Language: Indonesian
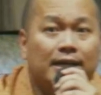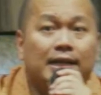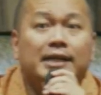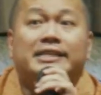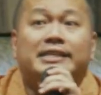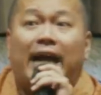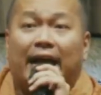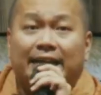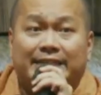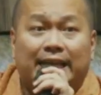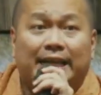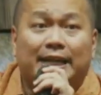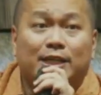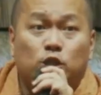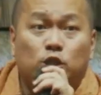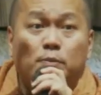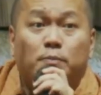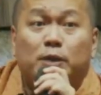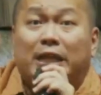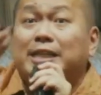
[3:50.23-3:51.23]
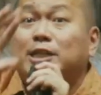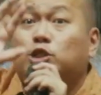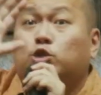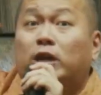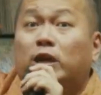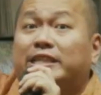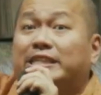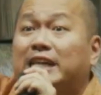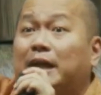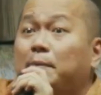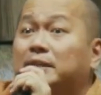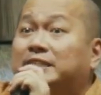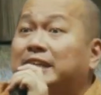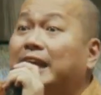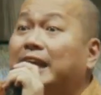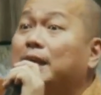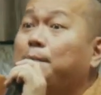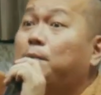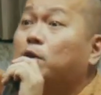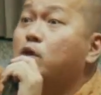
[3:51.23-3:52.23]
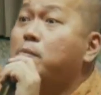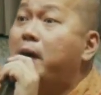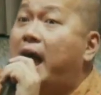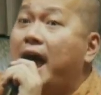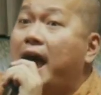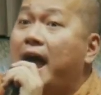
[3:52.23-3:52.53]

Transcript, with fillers: Dasar itu berarti sudah tidak bisa lagi berubah